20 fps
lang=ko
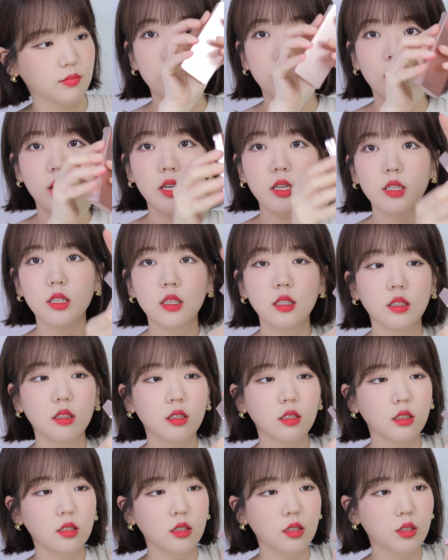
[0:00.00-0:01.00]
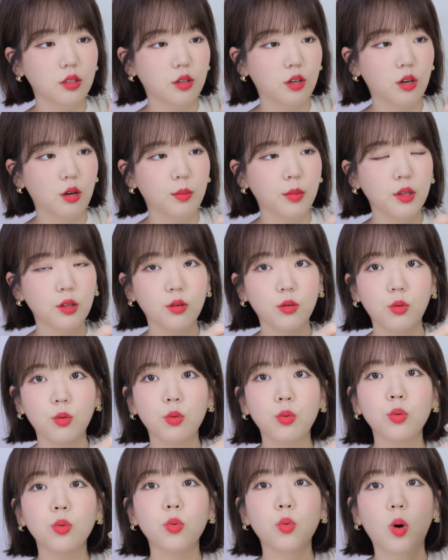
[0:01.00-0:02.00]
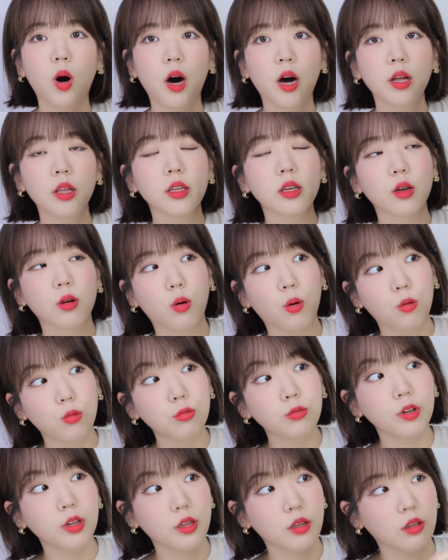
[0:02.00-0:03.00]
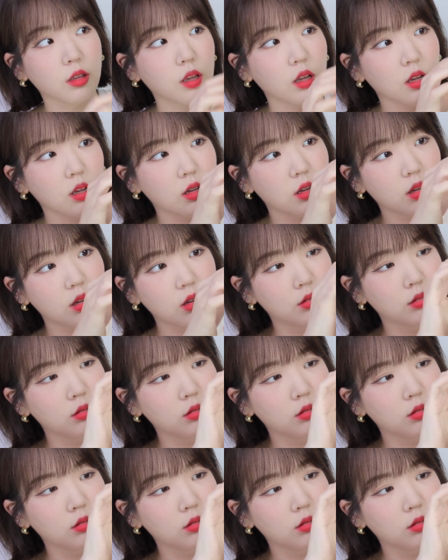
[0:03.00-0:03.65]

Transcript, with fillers: 케이스를 열면 오 안에 거울이 있네